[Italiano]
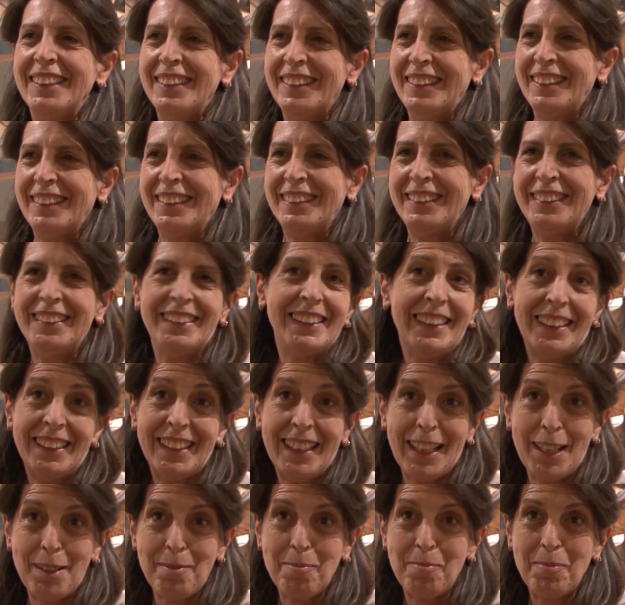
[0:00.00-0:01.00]
eh, di
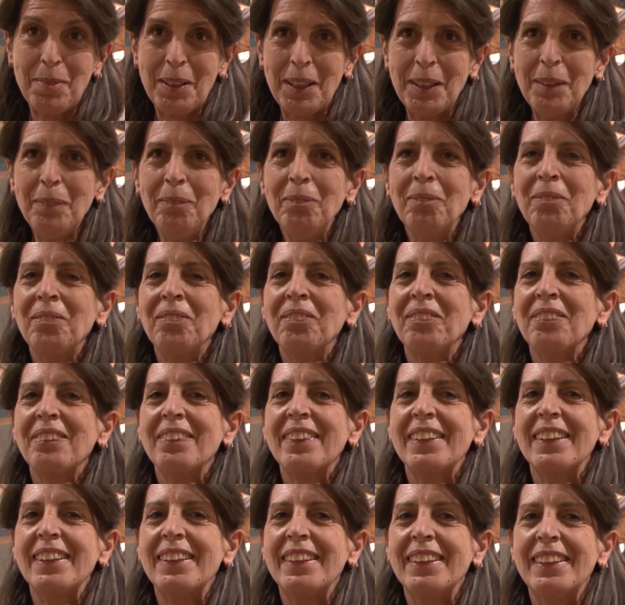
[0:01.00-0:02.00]
settembre
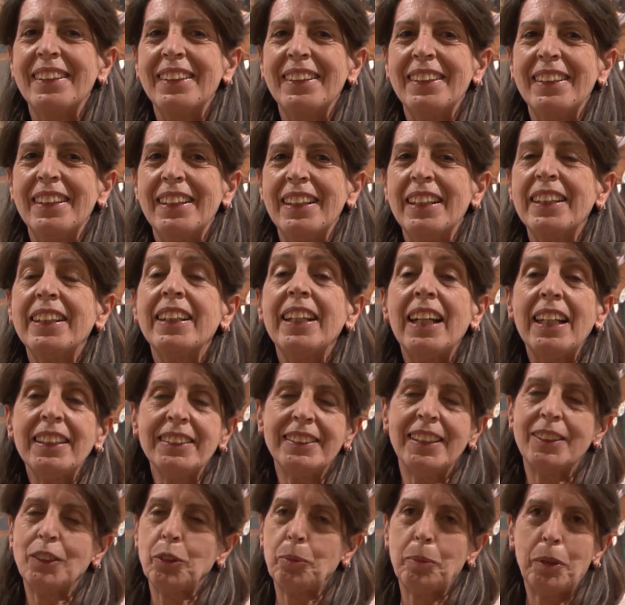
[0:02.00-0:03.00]
e, e,
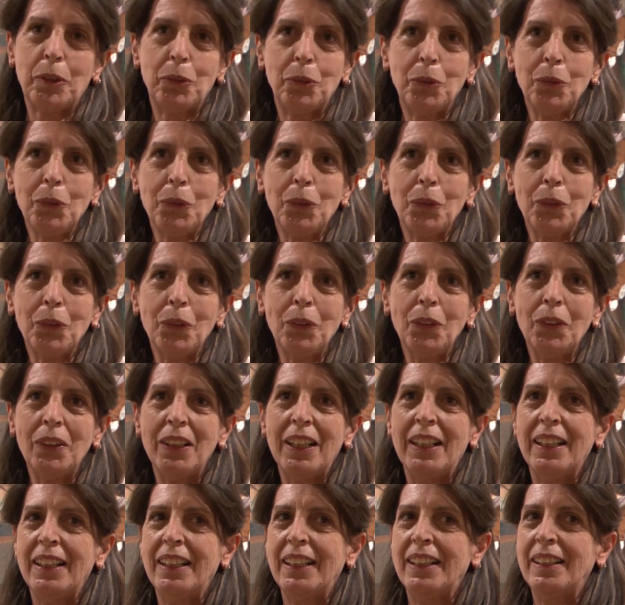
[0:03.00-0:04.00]
grazie soprattutto
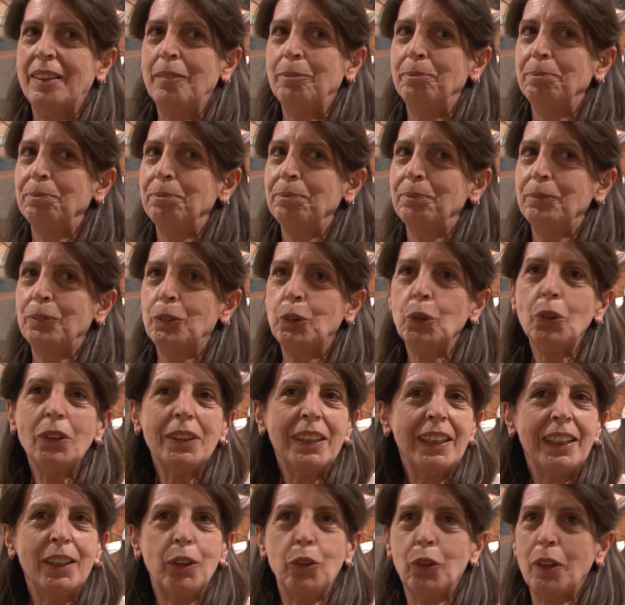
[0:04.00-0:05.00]
a
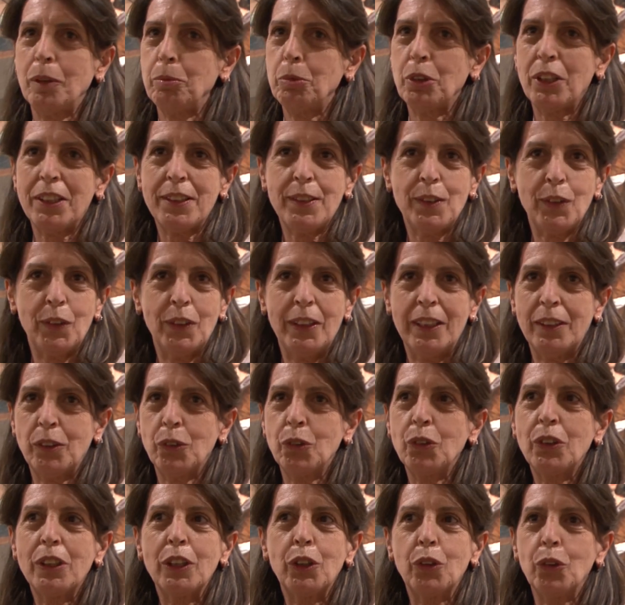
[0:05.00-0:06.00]
tutte le collaborazioni, a
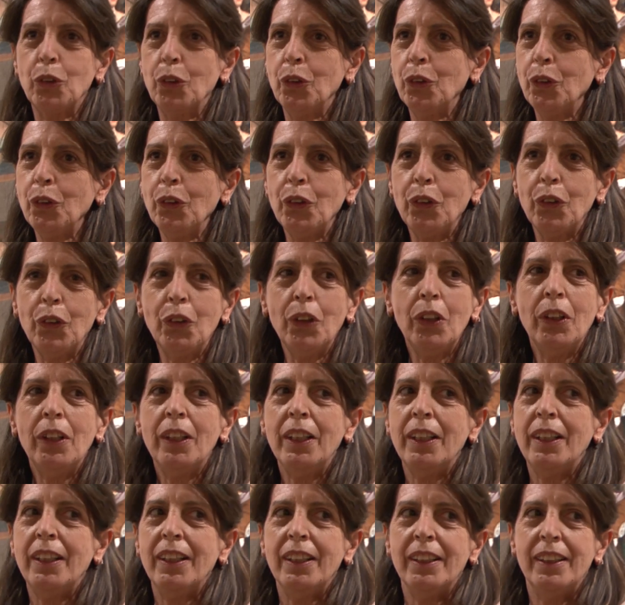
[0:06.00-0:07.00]
tutti coloro
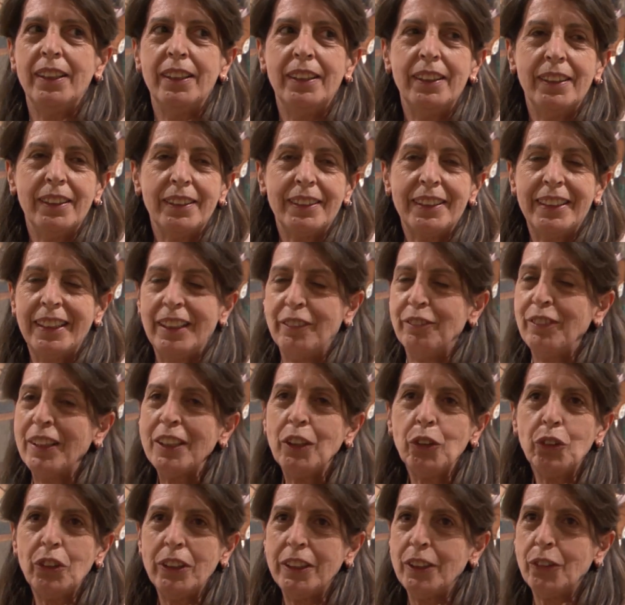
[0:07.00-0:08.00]
eh, che a
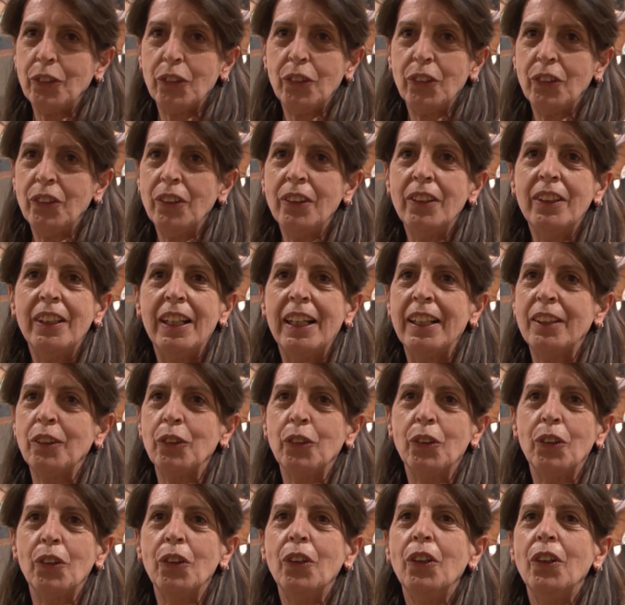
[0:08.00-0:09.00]
vario titolo
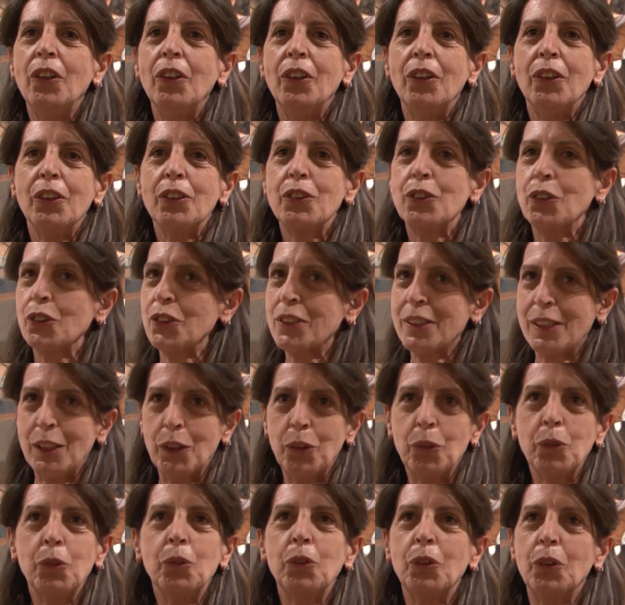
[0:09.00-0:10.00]
hanno
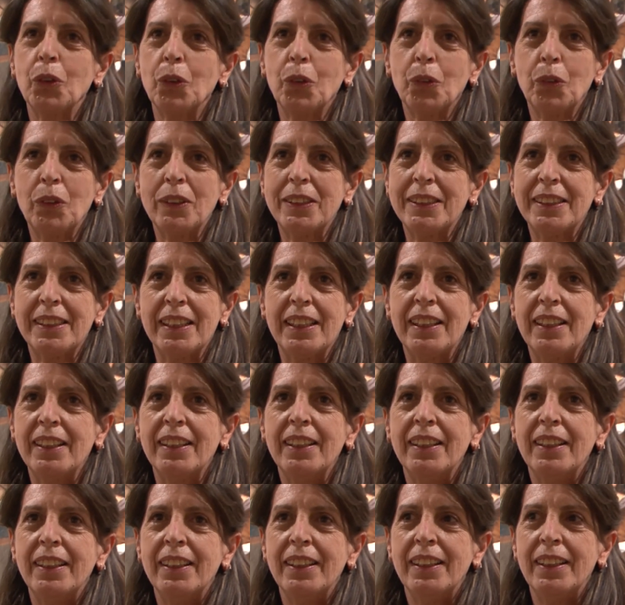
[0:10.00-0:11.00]
sostenuto
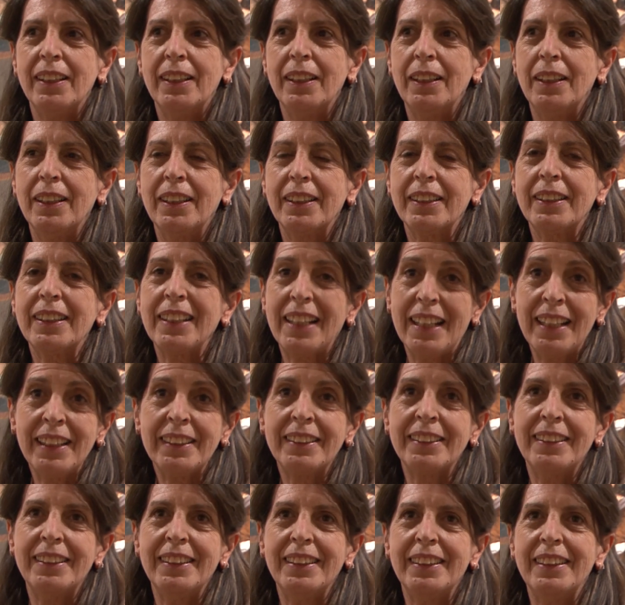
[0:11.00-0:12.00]
questa eh,
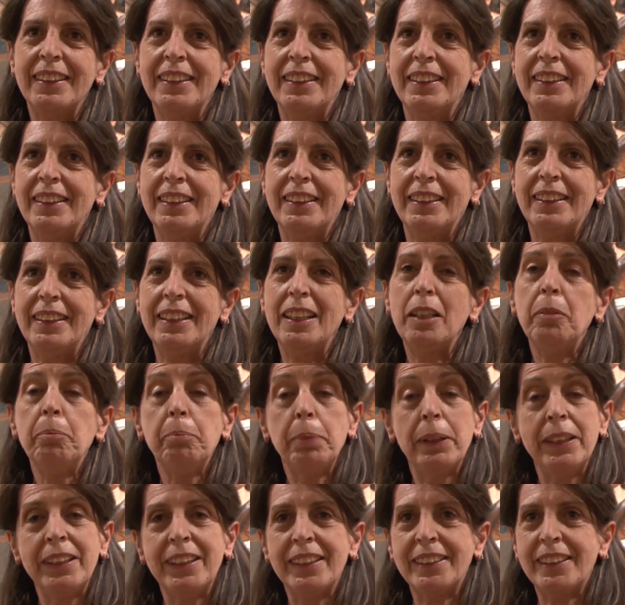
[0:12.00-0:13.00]
grande e
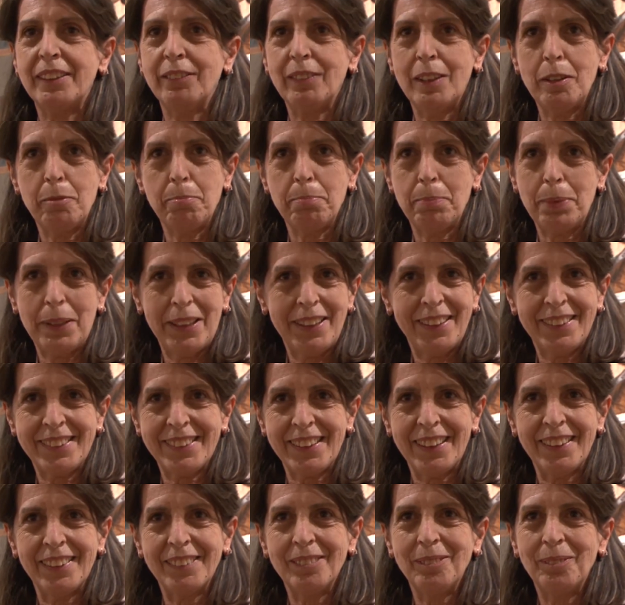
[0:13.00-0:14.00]
impegnativa
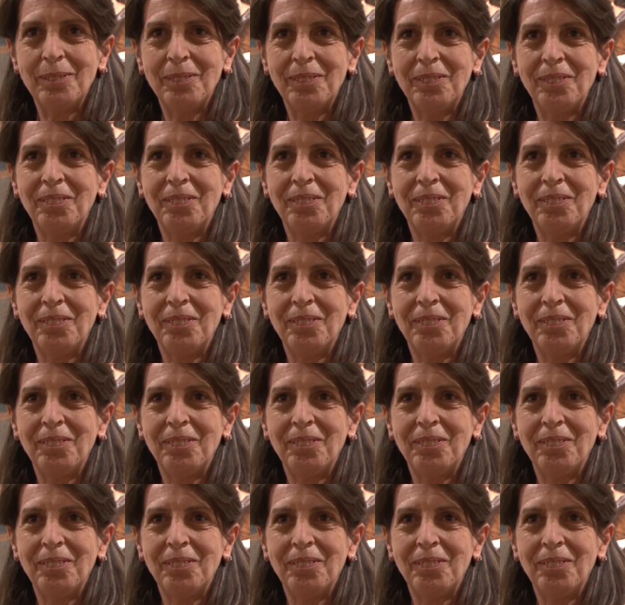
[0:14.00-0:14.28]
impresa.